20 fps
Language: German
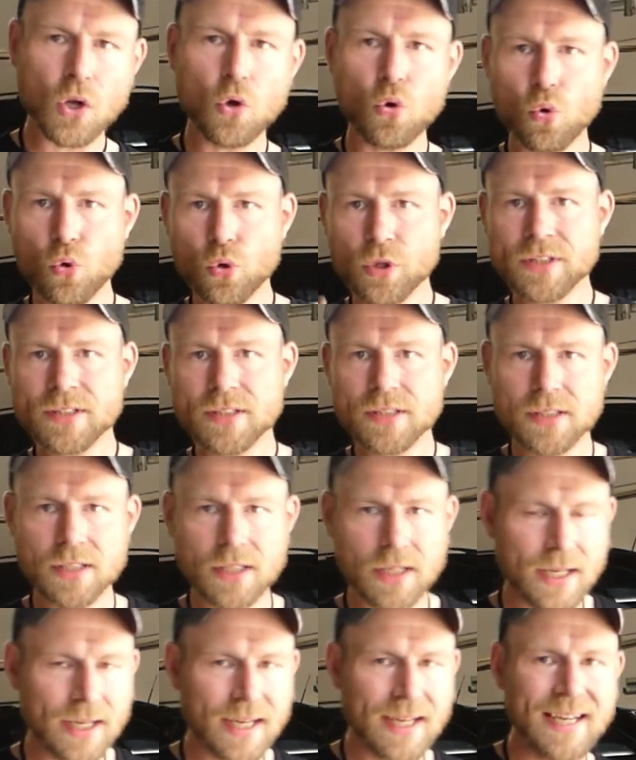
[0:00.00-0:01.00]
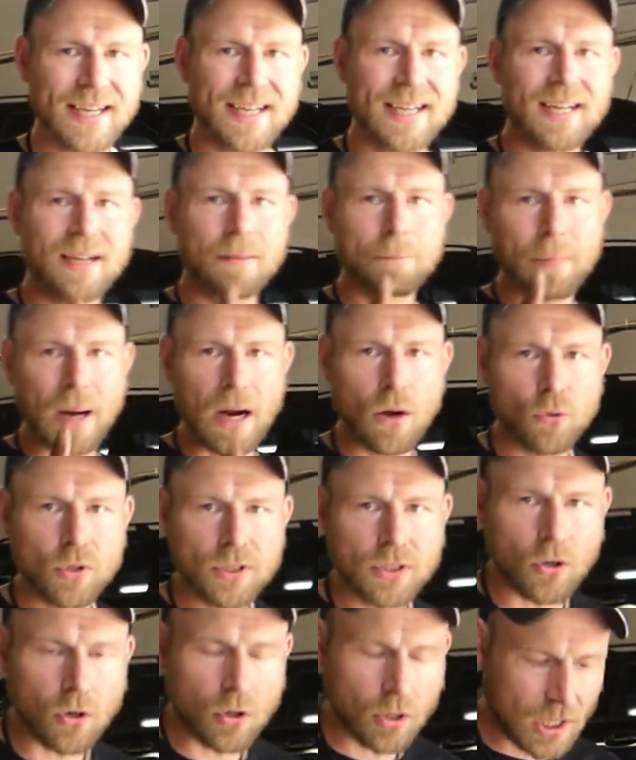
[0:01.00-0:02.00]
und bauen
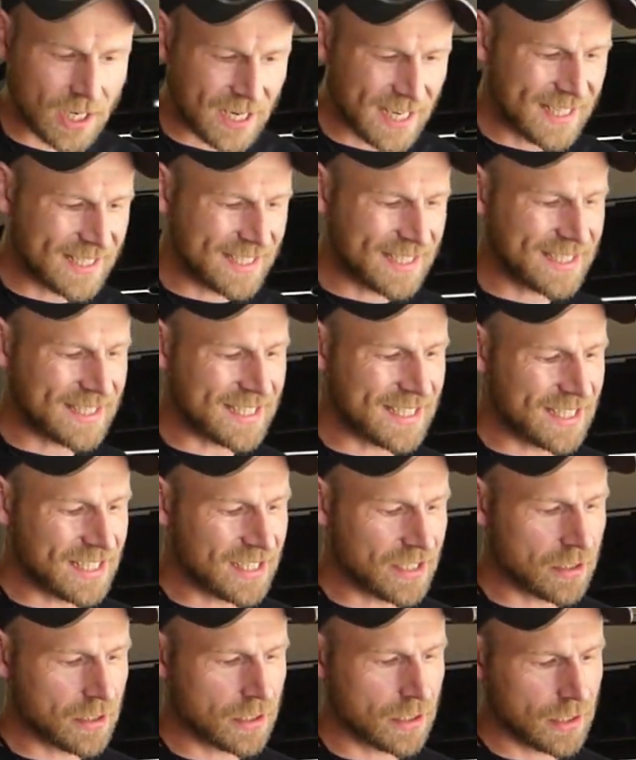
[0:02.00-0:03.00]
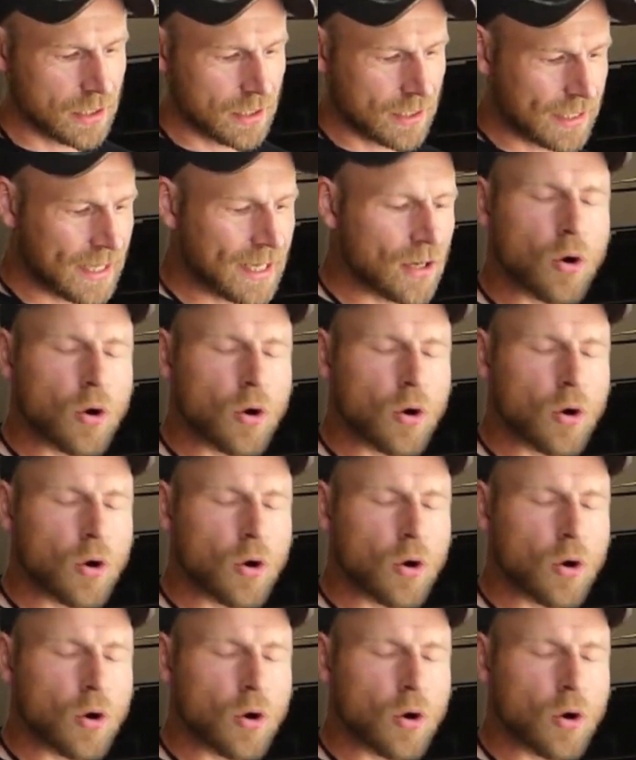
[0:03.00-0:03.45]
noch die, den